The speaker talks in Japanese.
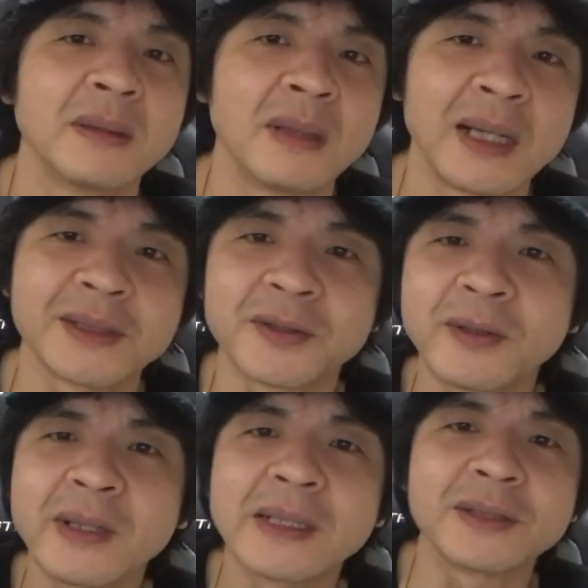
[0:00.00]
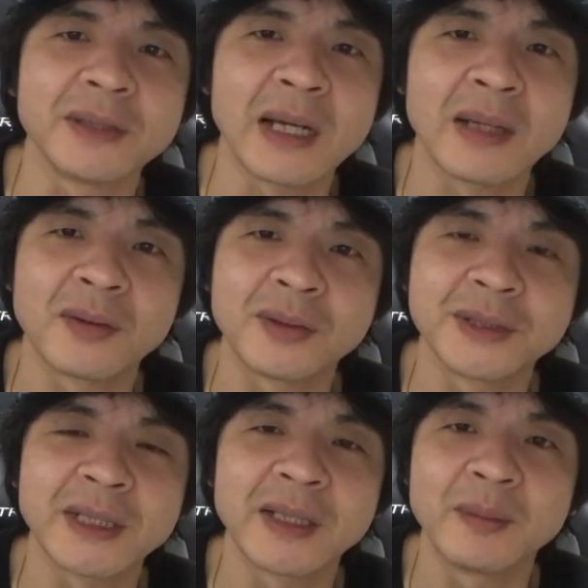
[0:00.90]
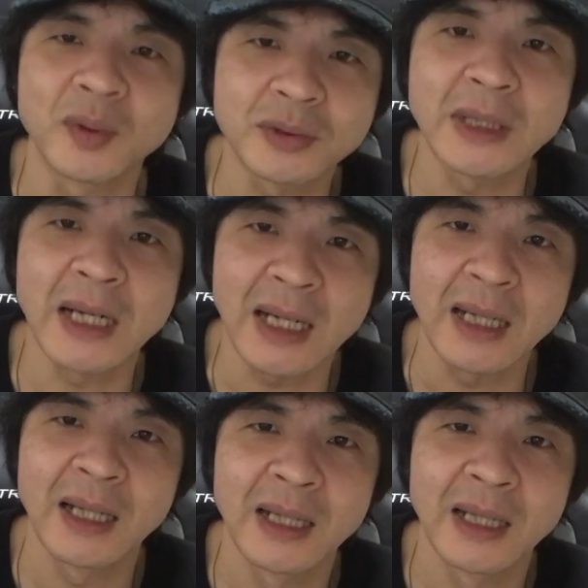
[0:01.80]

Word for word: はいそれではですねあの実際に僕が